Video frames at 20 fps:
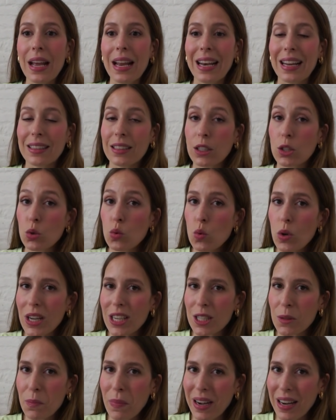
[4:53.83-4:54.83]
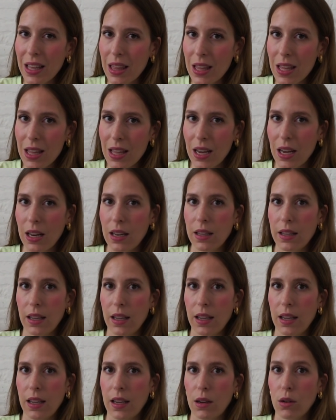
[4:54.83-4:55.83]
la textura es parecida al
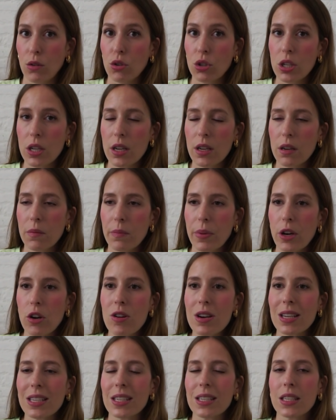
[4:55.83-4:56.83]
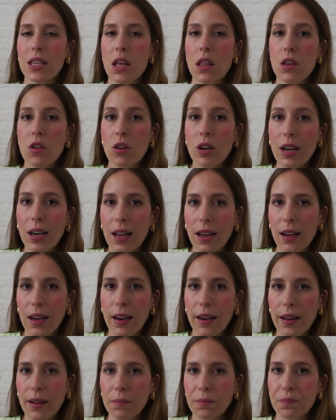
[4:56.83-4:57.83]
de Glossier, pero la sensación en la
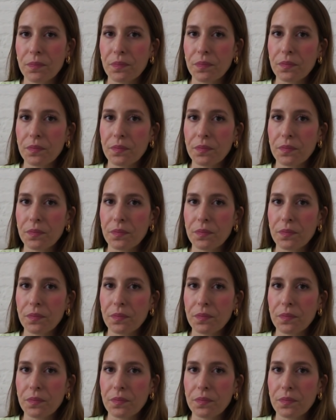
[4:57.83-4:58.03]
cara